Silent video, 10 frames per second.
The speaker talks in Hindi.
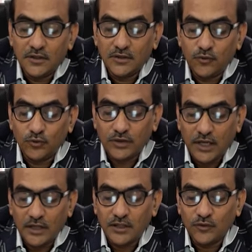दूसरा
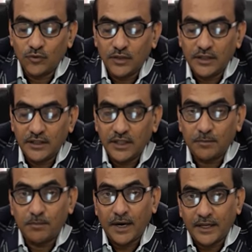इनको कैंडिडेट
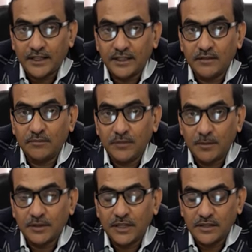मार्केटिंग में
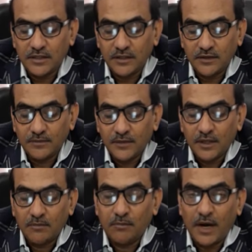बंदा चाहिए
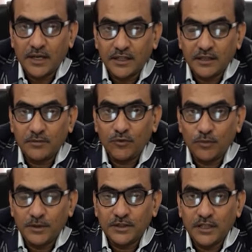मार्केटिंग में वो
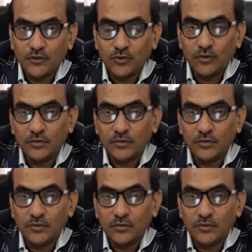बंदा जो